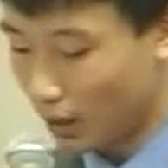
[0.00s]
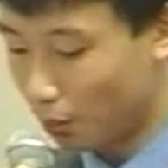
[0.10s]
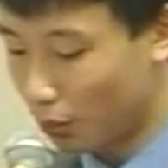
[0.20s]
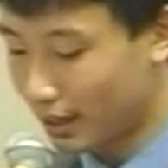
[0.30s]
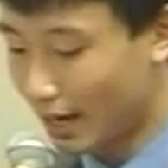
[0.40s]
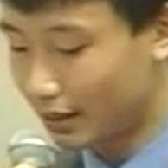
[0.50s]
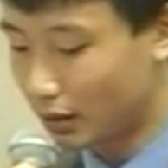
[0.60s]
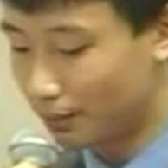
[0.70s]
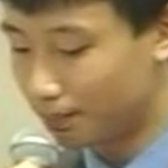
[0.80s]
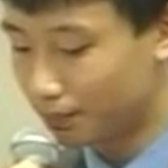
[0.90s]
何不应该
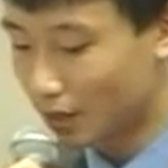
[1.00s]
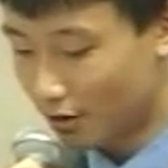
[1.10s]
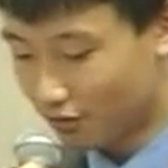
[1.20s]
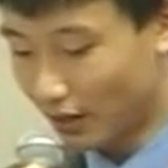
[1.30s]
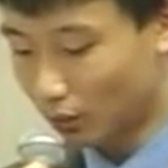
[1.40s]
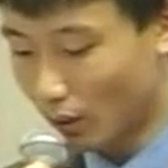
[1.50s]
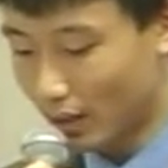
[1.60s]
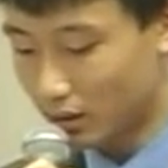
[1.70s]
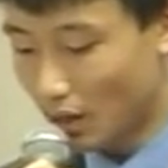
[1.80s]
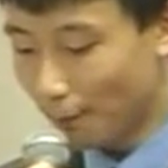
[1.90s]
呢？反
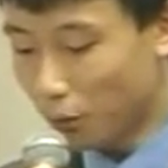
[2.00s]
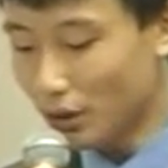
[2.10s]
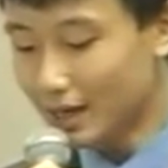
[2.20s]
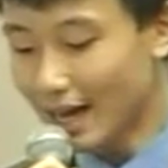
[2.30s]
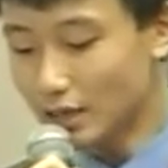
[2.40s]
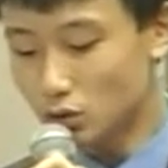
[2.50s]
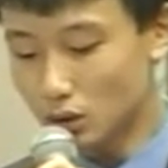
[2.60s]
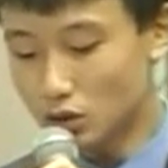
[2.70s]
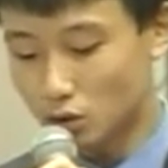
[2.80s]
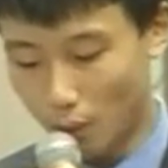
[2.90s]
观不应该
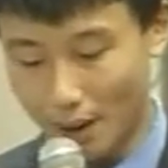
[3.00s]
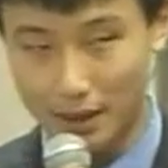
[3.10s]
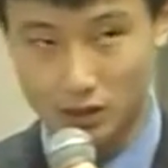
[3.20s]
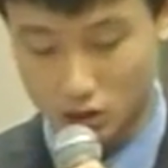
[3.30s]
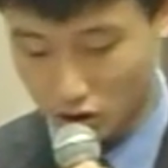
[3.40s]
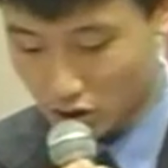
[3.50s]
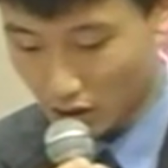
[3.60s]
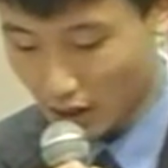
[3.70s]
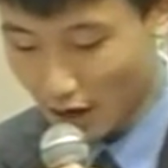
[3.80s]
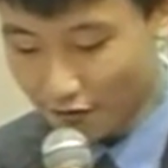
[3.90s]
追求完美，只
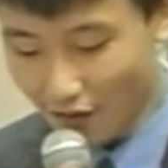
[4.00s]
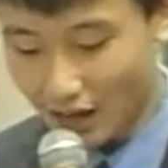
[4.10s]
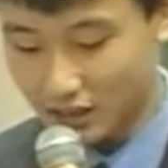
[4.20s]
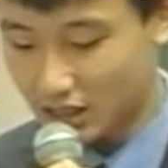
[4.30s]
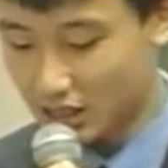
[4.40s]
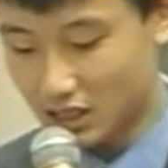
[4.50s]
是放弃